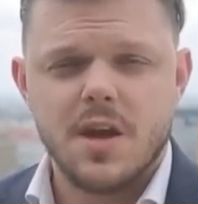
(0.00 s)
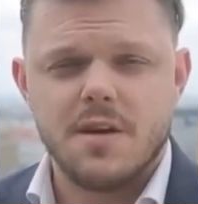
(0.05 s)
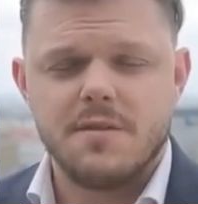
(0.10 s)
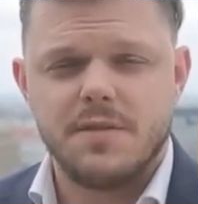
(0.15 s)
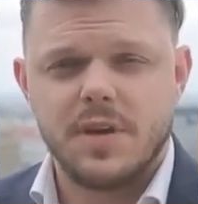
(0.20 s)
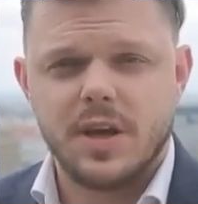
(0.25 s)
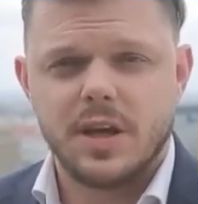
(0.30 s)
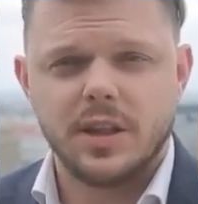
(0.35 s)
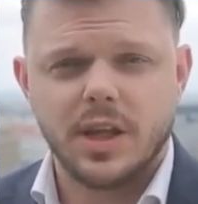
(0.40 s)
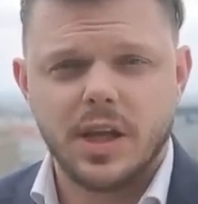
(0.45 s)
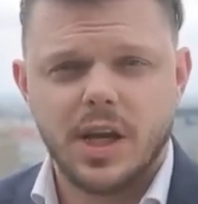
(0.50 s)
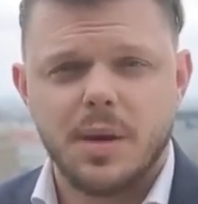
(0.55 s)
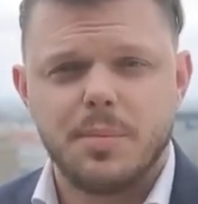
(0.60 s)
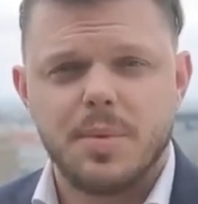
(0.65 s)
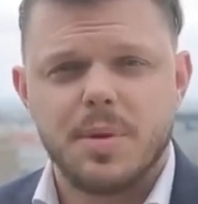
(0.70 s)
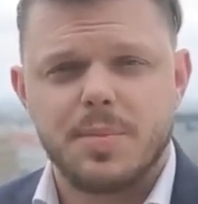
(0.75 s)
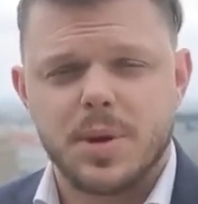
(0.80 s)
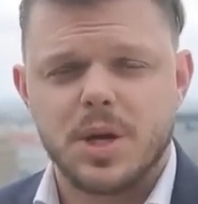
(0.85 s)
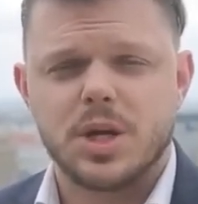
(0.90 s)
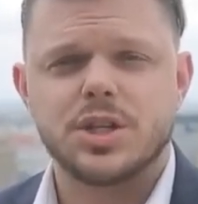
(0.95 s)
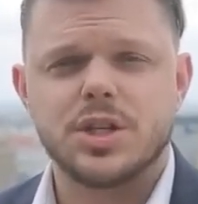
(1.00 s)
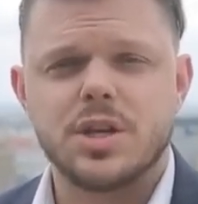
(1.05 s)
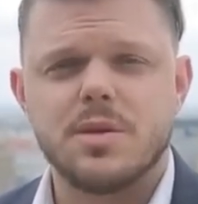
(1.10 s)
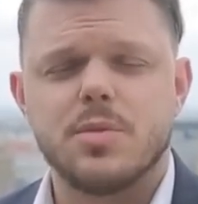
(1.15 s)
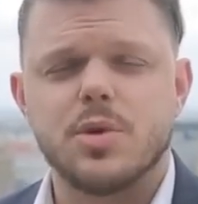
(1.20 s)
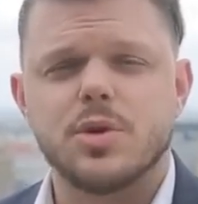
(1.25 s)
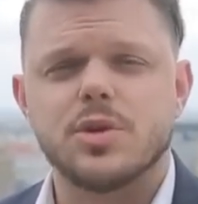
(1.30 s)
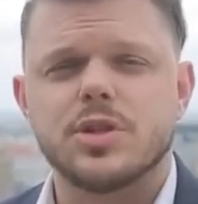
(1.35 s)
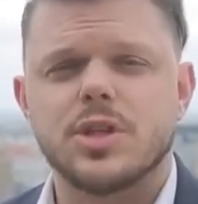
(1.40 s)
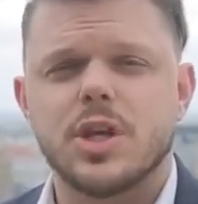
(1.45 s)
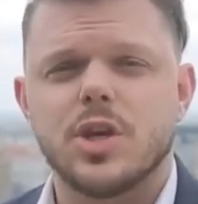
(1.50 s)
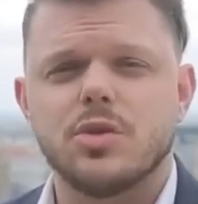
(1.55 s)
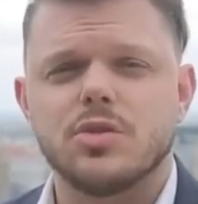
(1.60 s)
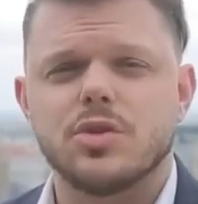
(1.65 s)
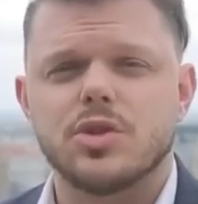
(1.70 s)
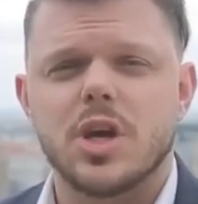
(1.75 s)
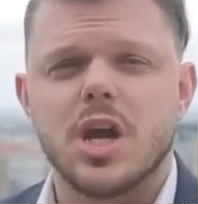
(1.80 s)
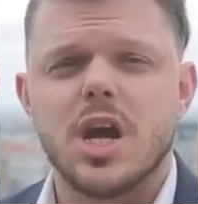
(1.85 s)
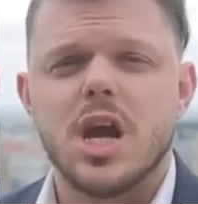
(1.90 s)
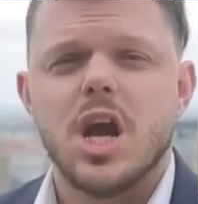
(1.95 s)
Венгрия по-прежнему
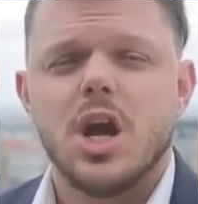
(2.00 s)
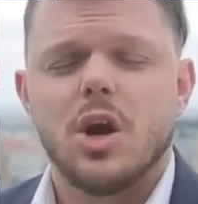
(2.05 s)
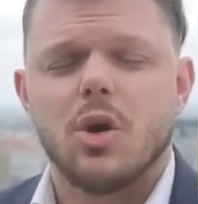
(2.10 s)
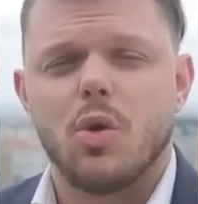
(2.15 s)
остается